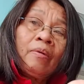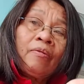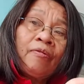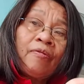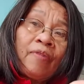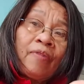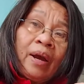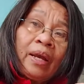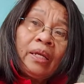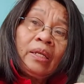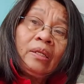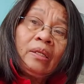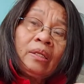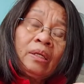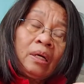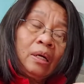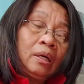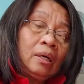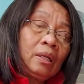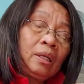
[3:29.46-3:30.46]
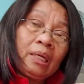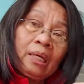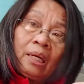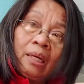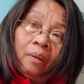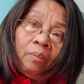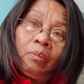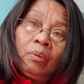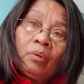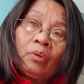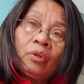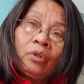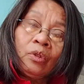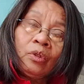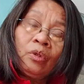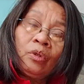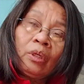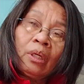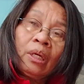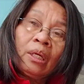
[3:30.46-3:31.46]
fine na alikabok.
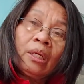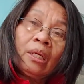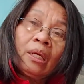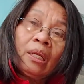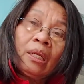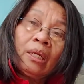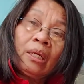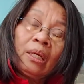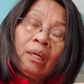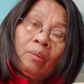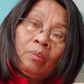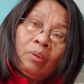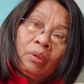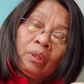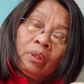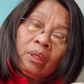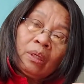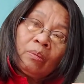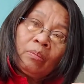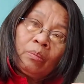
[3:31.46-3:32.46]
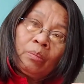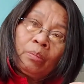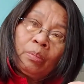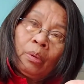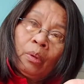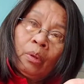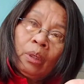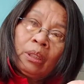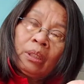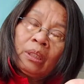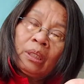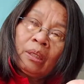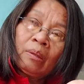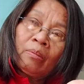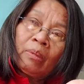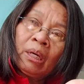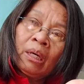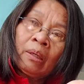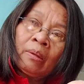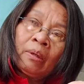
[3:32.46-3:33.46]
Yun ay alikabok ng pollen ng
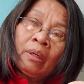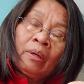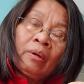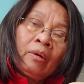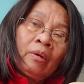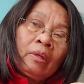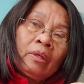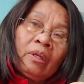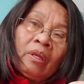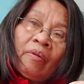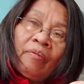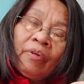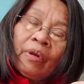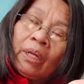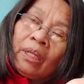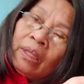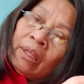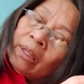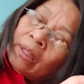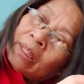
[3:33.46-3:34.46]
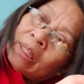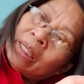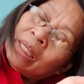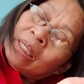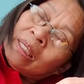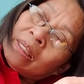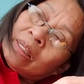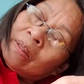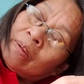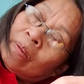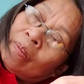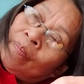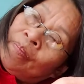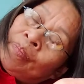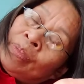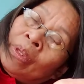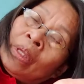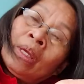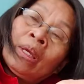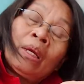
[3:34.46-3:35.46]
mga different trees.
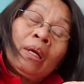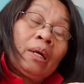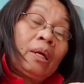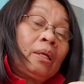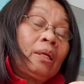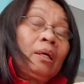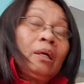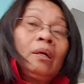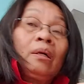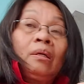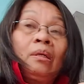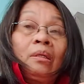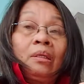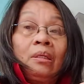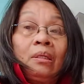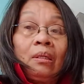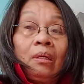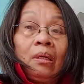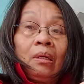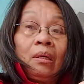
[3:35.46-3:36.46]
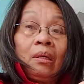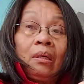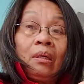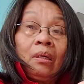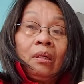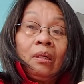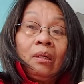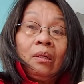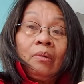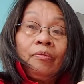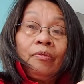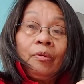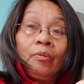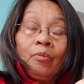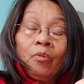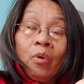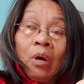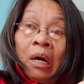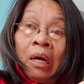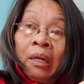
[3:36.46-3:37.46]
Kaya
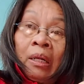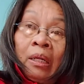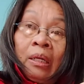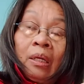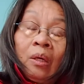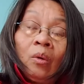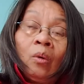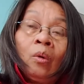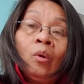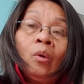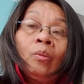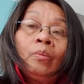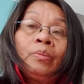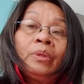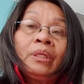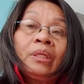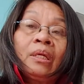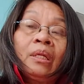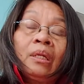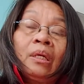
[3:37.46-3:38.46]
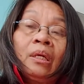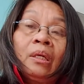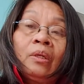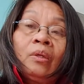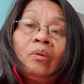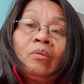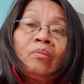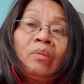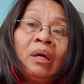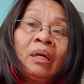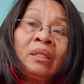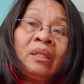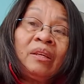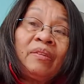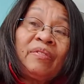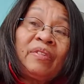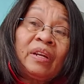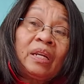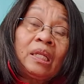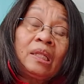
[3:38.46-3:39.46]
February nag-uumpisa na yung mga
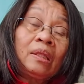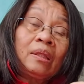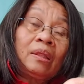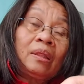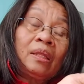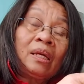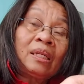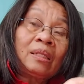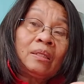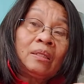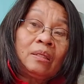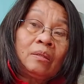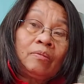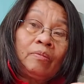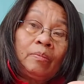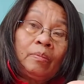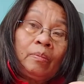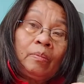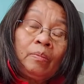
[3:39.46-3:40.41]
different nuts